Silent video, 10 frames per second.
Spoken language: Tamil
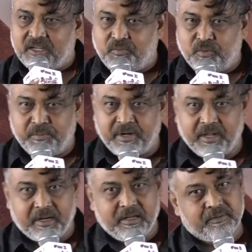எனக்கு ஃபோன்
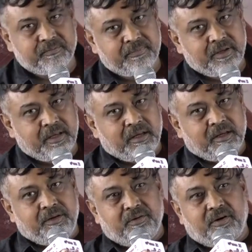பண்ணார்
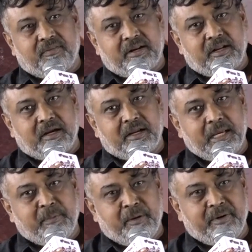ஐயோ அவரை நான்
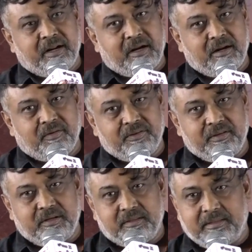கேமராமேனாக
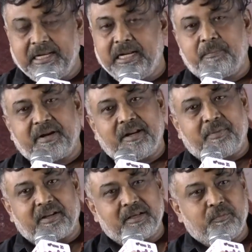வந்து தெலுங்கில் பண்ணுற
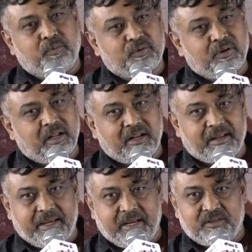படத்துக்கு போட்டுடலாம்
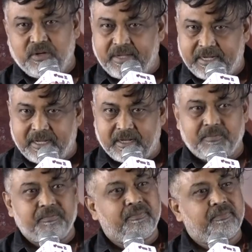இருக்கேன்னு சொல்லி கேட்டார்
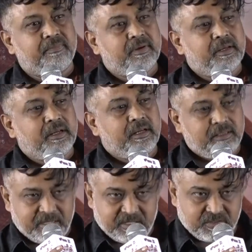
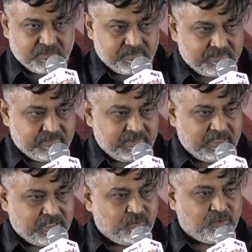இது நிஜம்
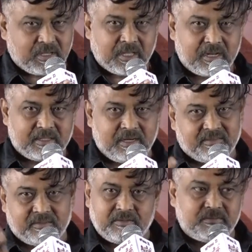ஏதோ ஒரு காரணத்தினால
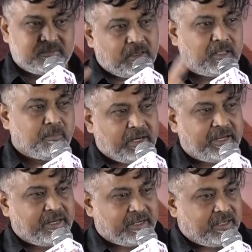அது
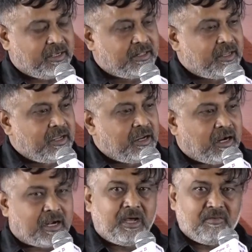மாறி இருக்கு
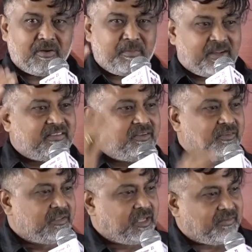ஆனால் அவர் மனசில்
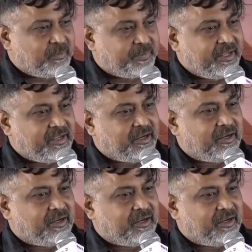வந்து அவ்வளோ பெரிய